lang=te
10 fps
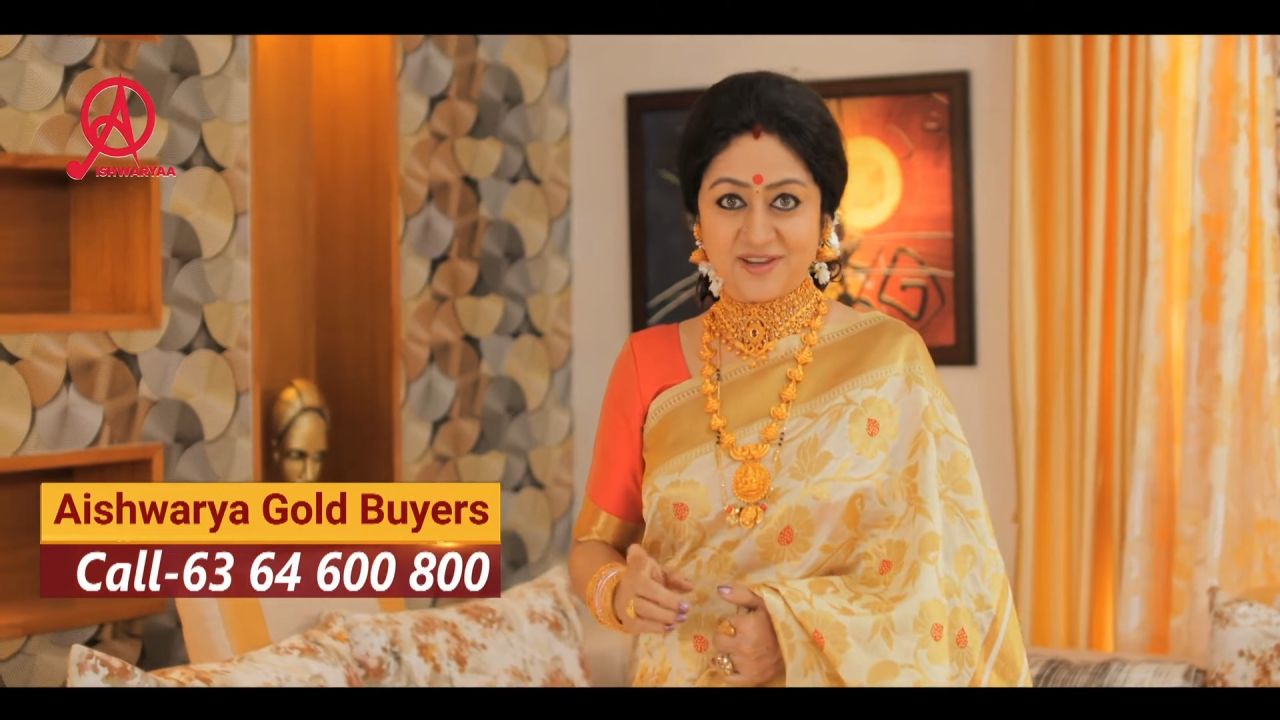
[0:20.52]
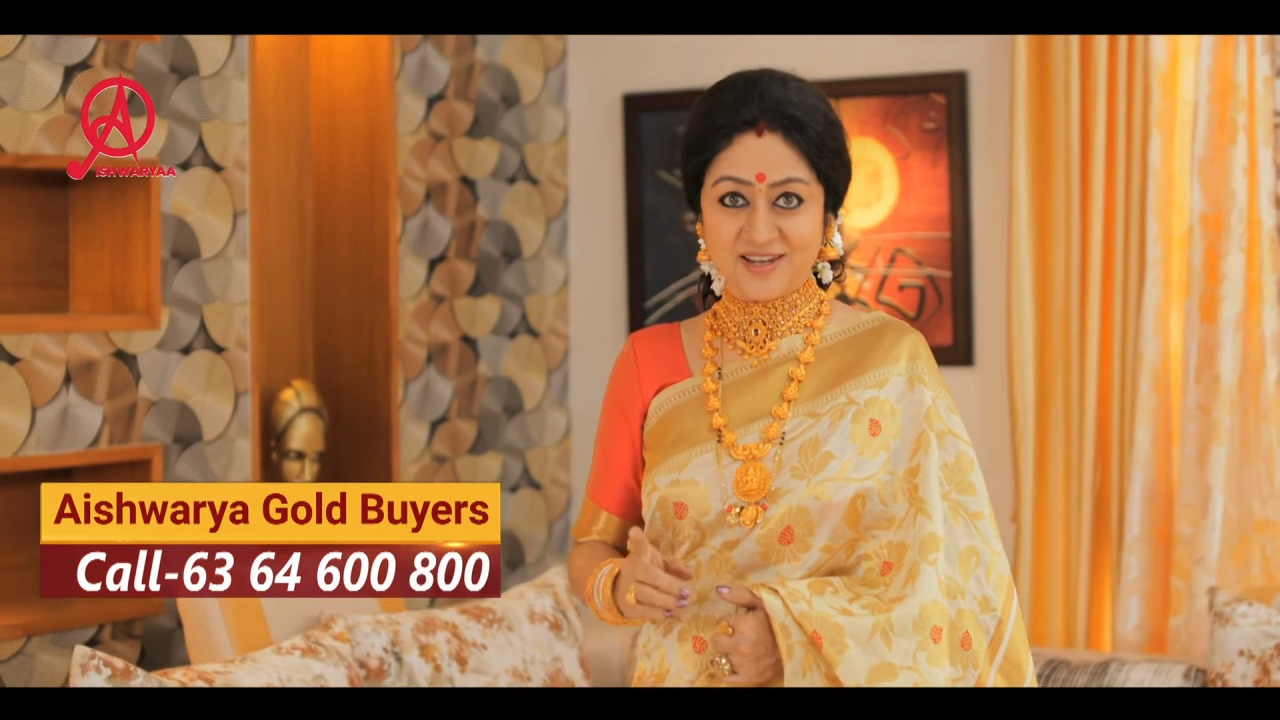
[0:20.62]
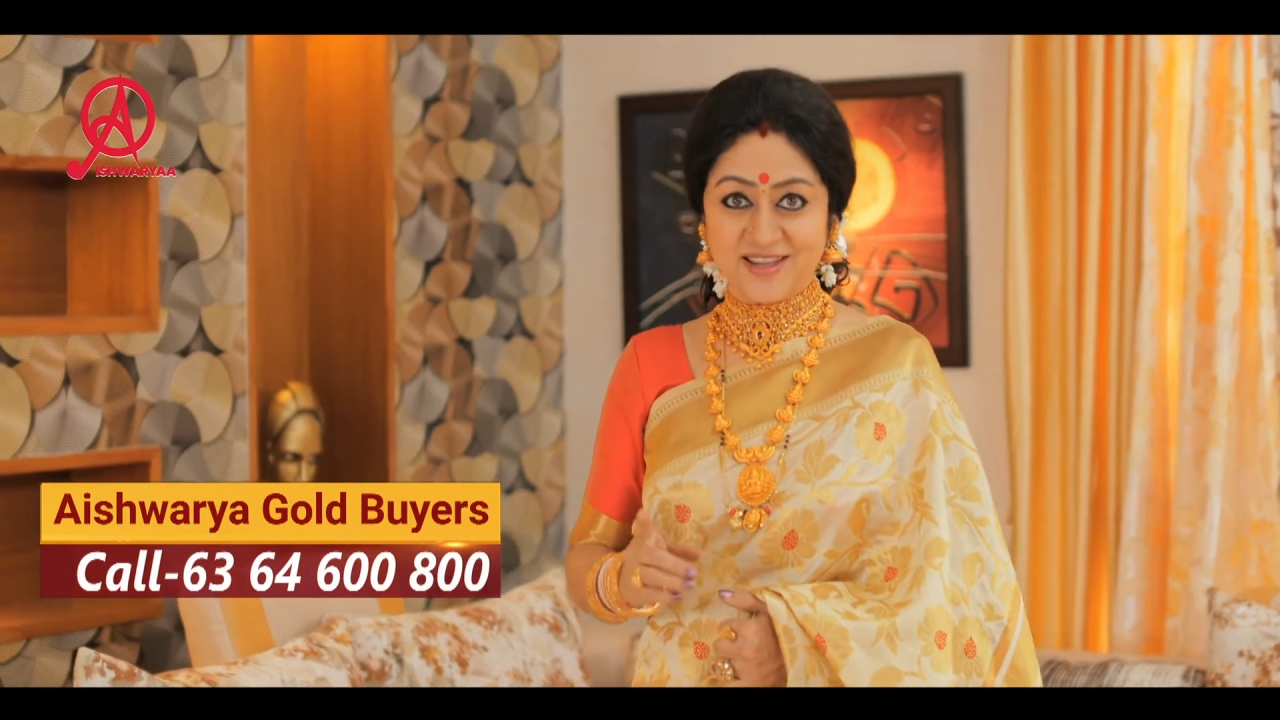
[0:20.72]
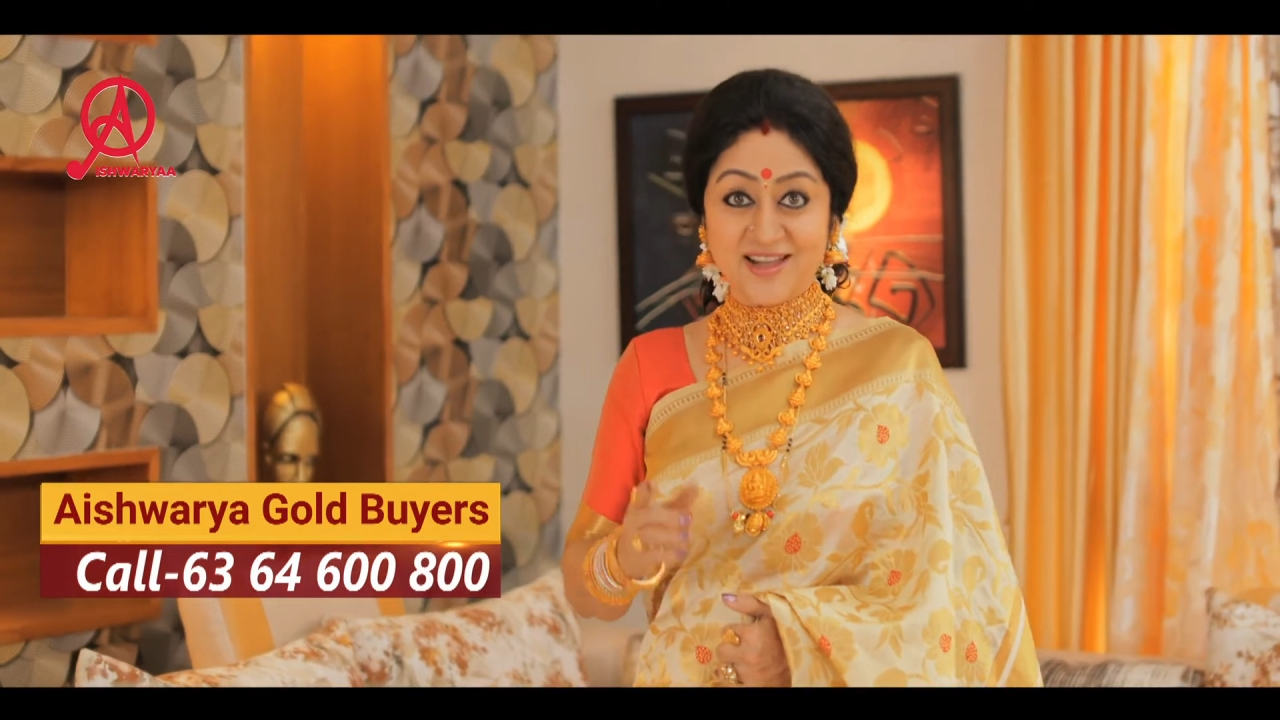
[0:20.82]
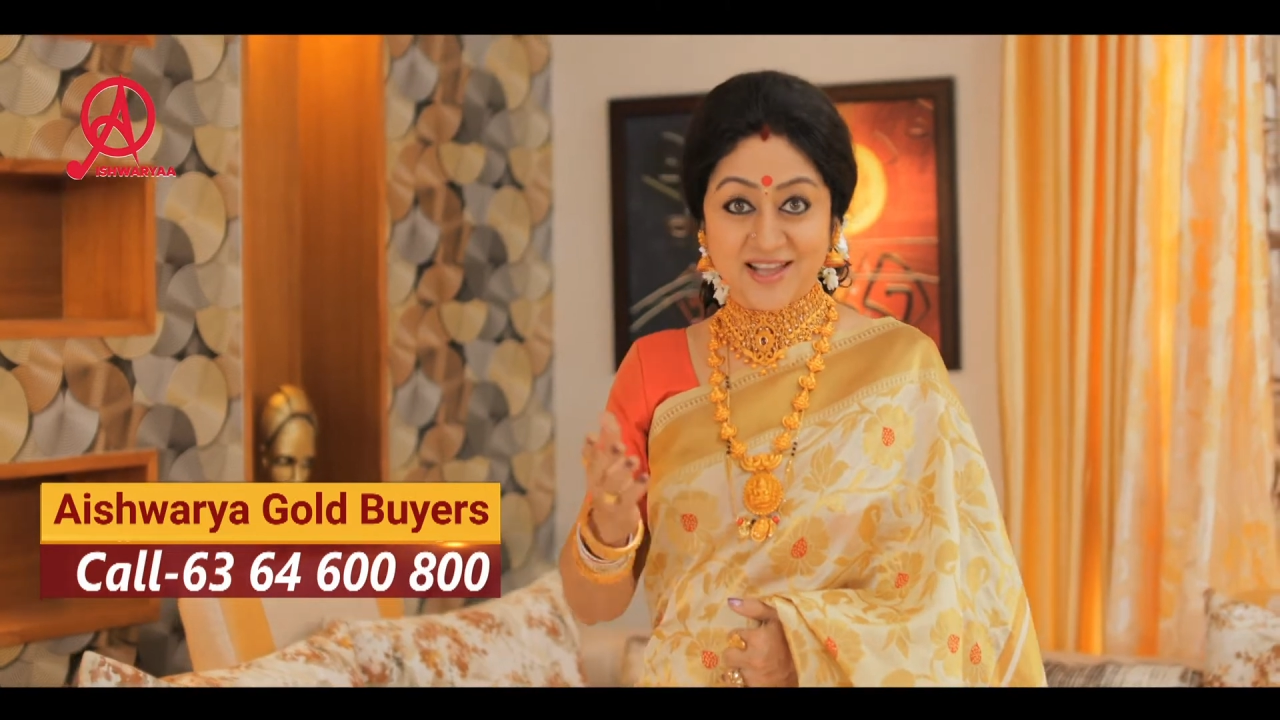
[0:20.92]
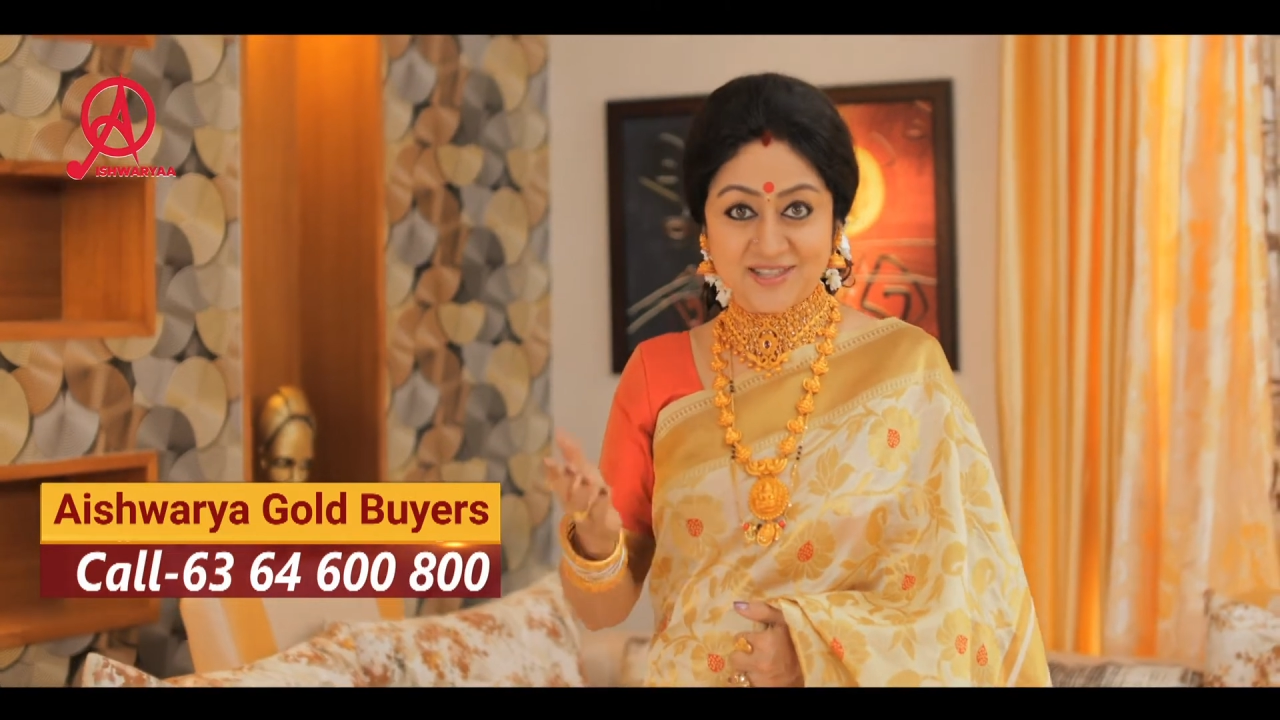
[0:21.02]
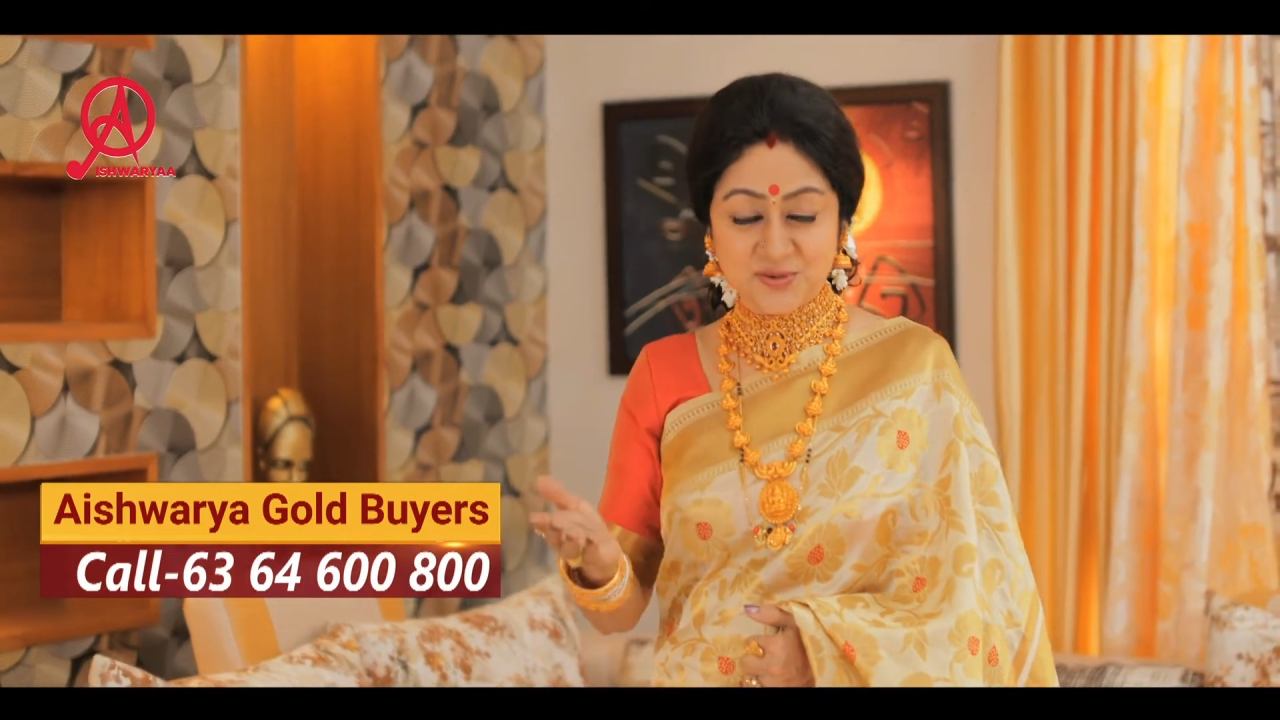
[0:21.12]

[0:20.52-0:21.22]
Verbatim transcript: లో ఐశ్వర్యం